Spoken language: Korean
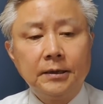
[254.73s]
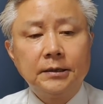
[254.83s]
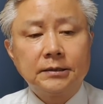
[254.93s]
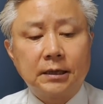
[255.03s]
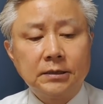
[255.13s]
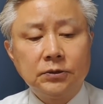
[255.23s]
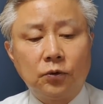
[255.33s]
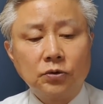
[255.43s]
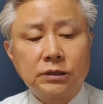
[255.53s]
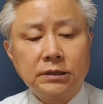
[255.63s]
자,
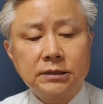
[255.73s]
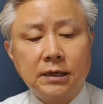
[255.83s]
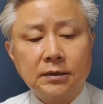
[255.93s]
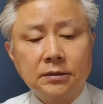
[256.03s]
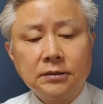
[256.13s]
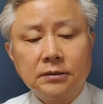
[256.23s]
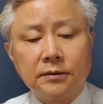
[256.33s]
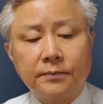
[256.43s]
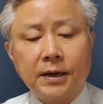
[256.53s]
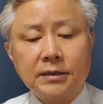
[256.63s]
이오 시장은
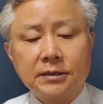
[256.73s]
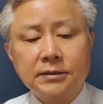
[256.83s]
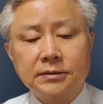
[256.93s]
박 전